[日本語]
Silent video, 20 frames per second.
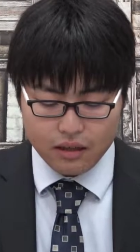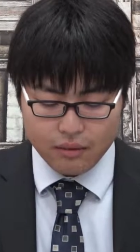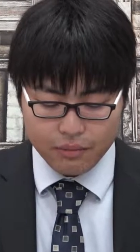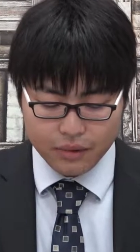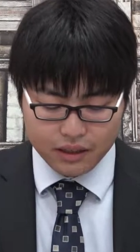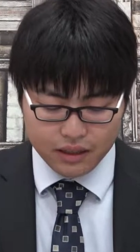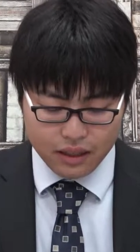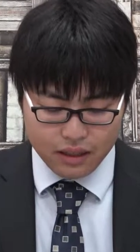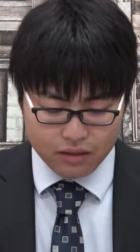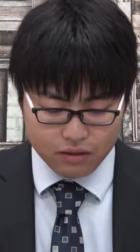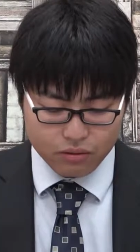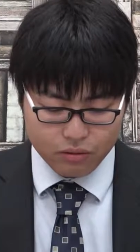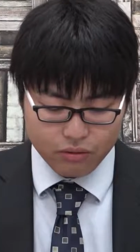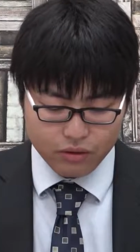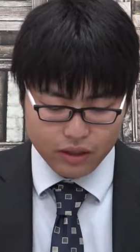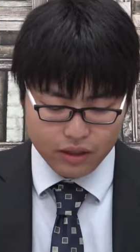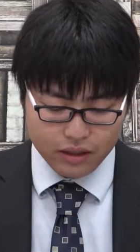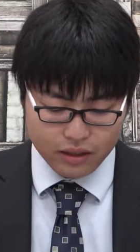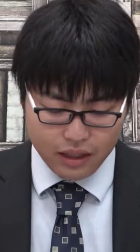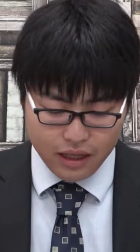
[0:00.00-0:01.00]
またそ
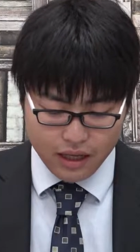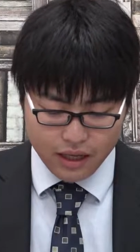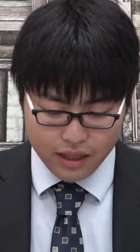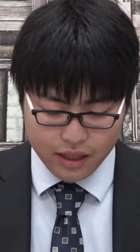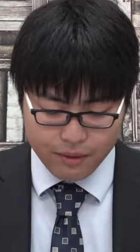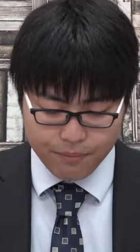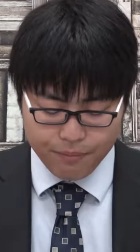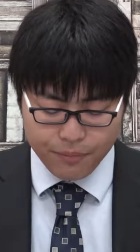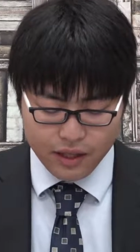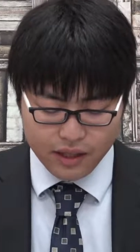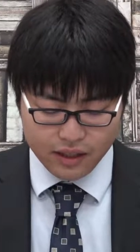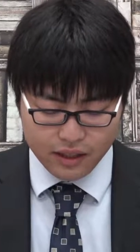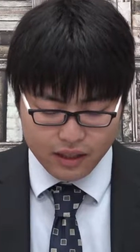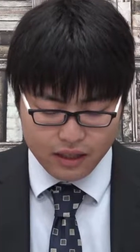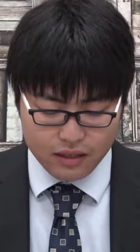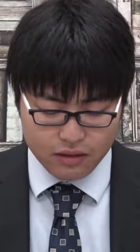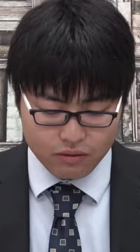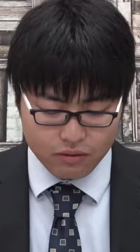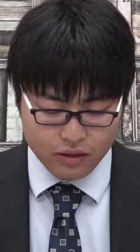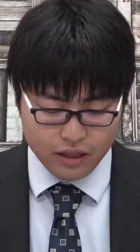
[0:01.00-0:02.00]
ういった一般的
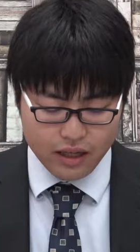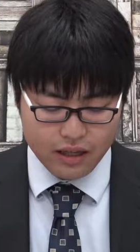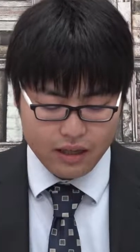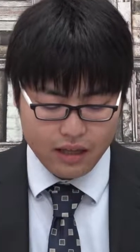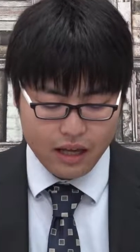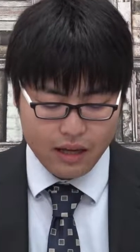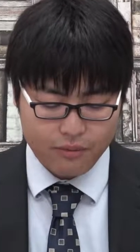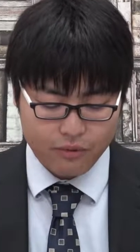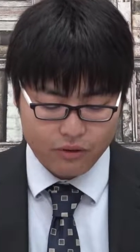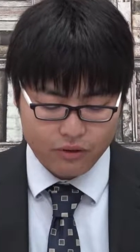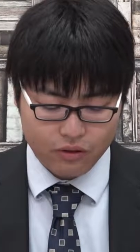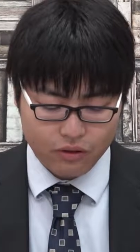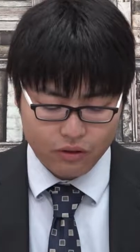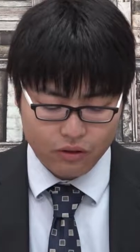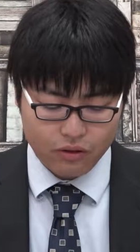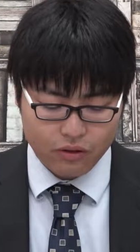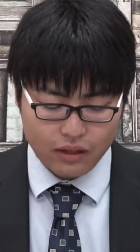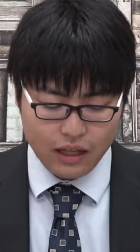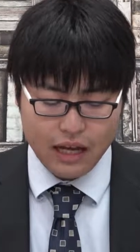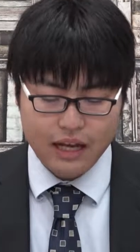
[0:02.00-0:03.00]
なその現代文
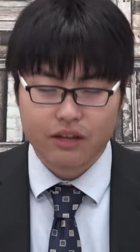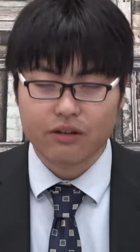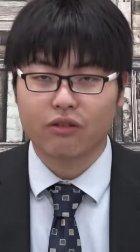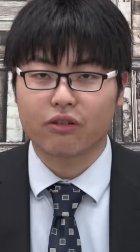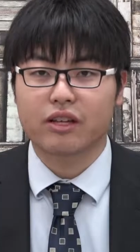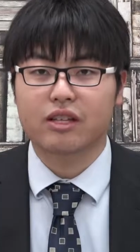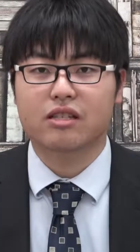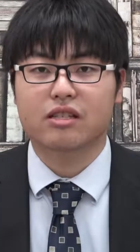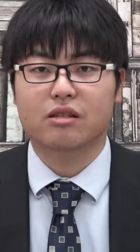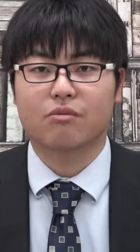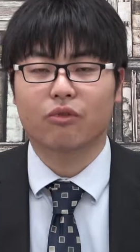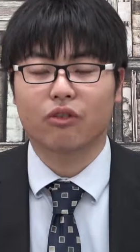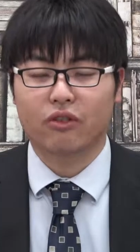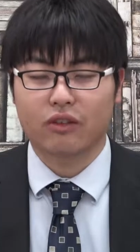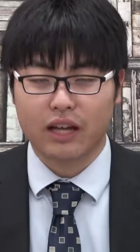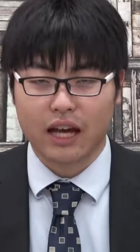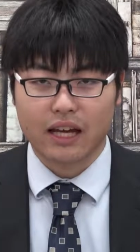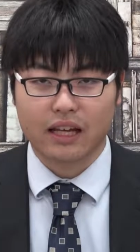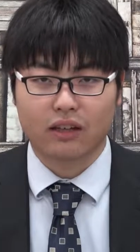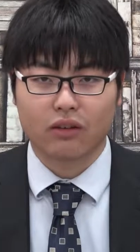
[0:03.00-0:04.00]
の内容一致
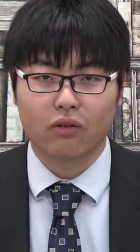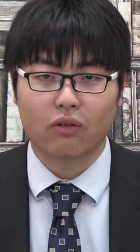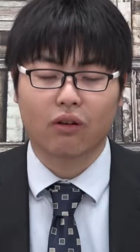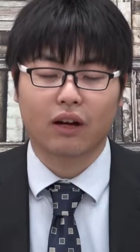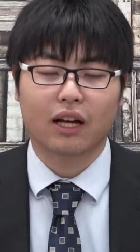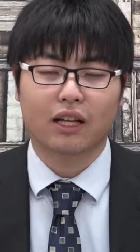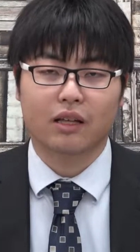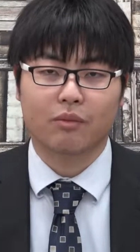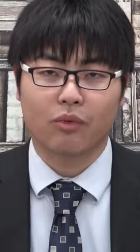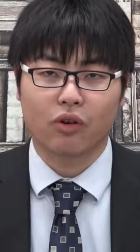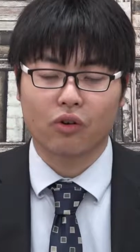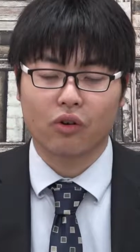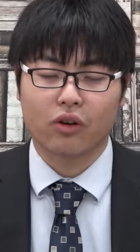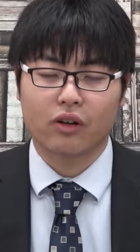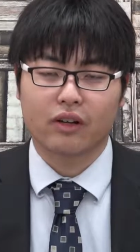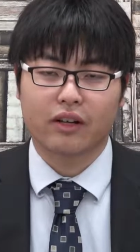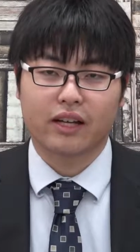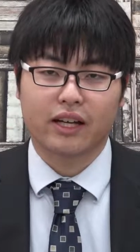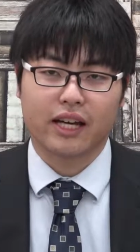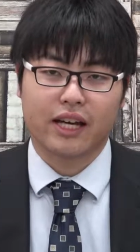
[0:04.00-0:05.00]
問題の他にも、
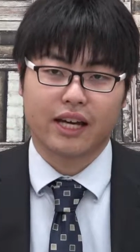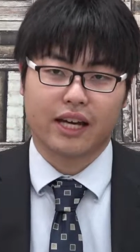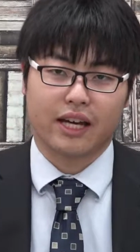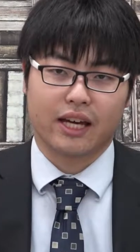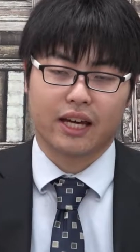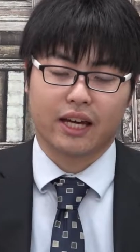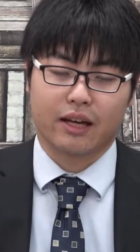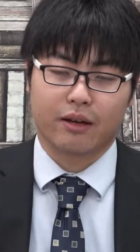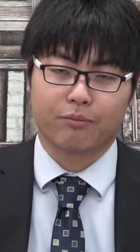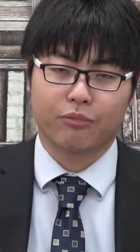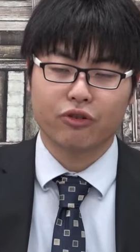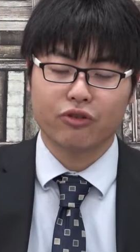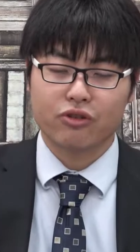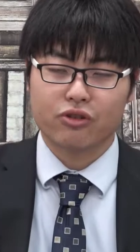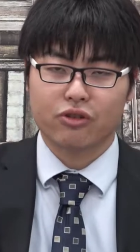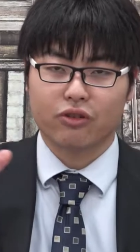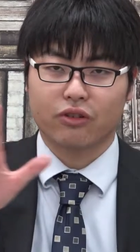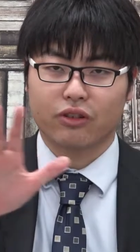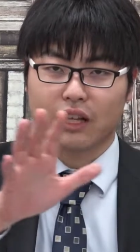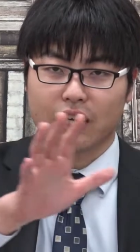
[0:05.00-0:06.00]
えー、文
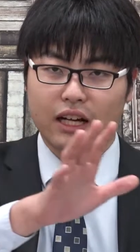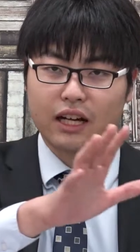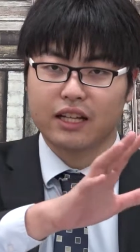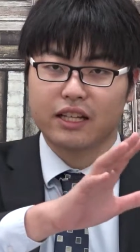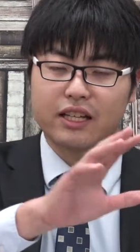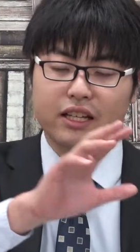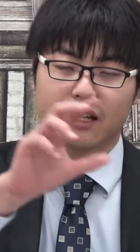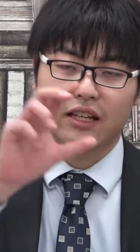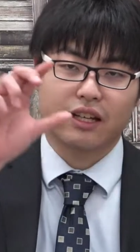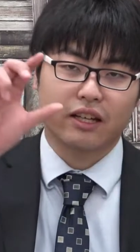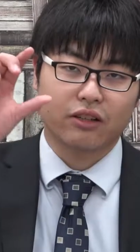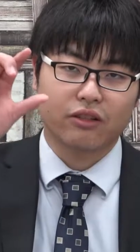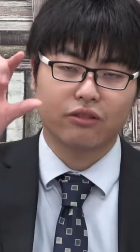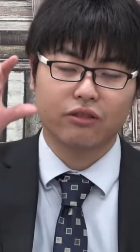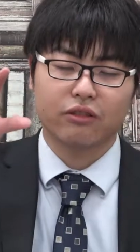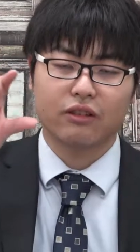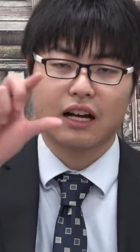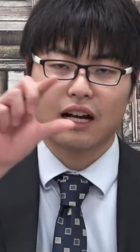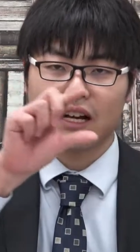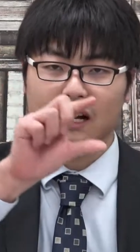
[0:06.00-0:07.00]
章の中に
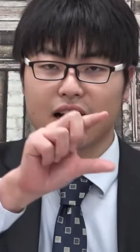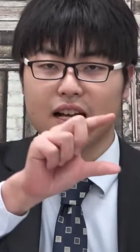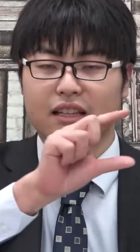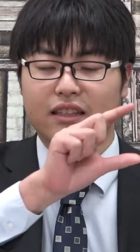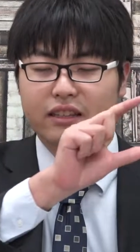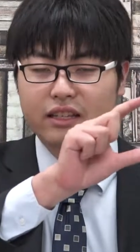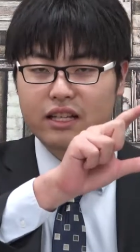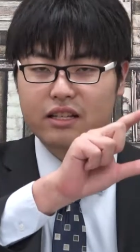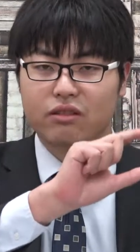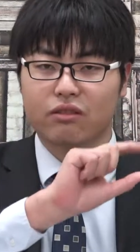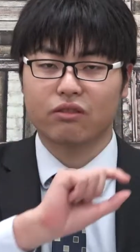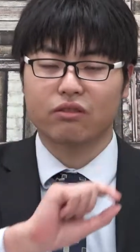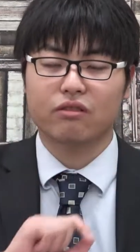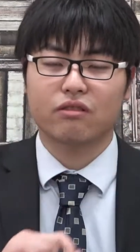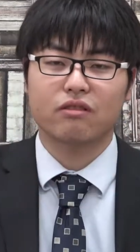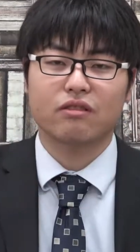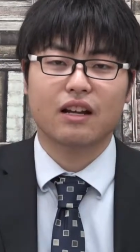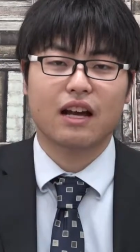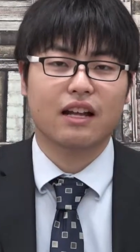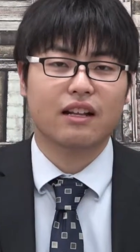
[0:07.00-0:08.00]
空欄があってその
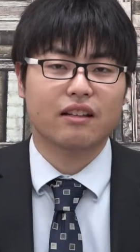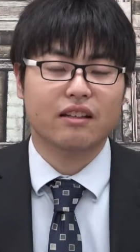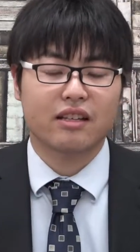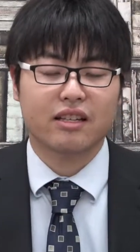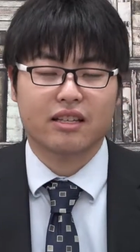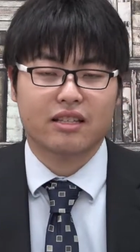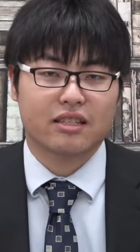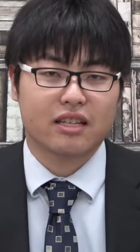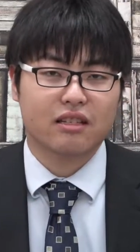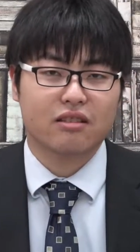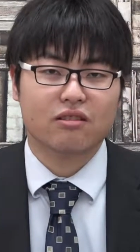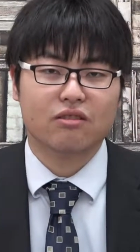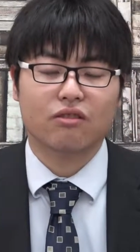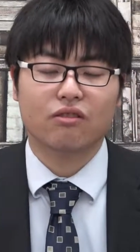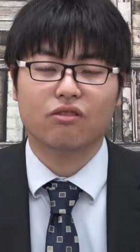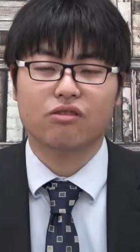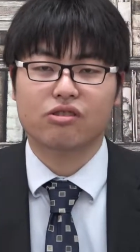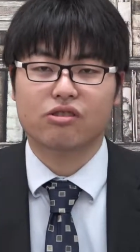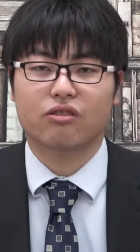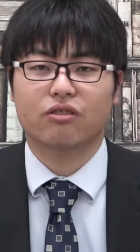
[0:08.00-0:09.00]
空欄に接
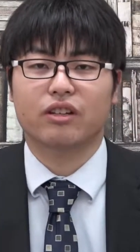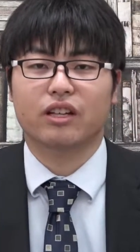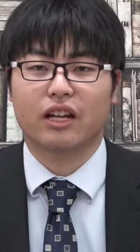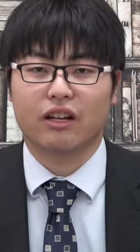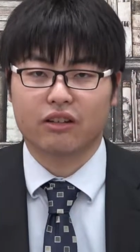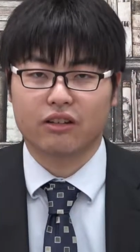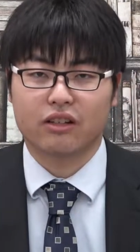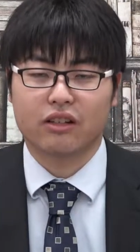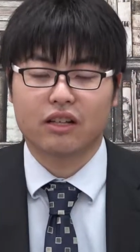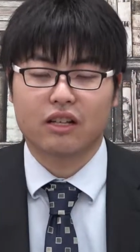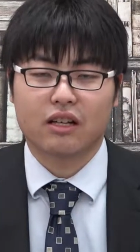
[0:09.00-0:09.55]
続詞を入れる、